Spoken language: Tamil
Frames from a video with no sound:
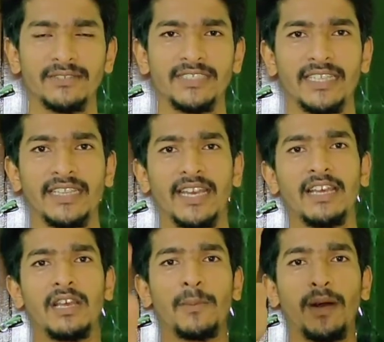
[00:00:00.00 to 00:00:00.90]
இந்த
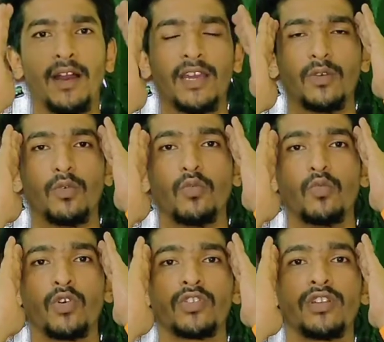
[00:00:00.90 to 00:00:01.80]
விஷயத்த பார்க்குற
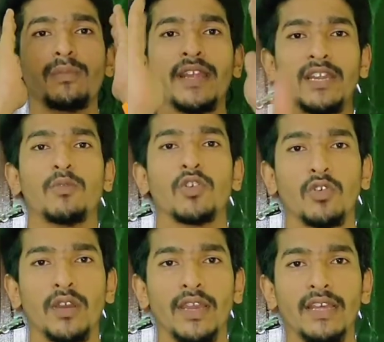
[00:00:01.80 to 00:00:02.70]
ஒவ்வொருத்தரும் மைண்டில்
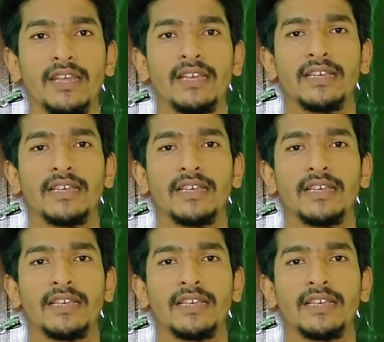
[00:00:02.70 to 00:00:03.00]
போட்டுக்கோங்க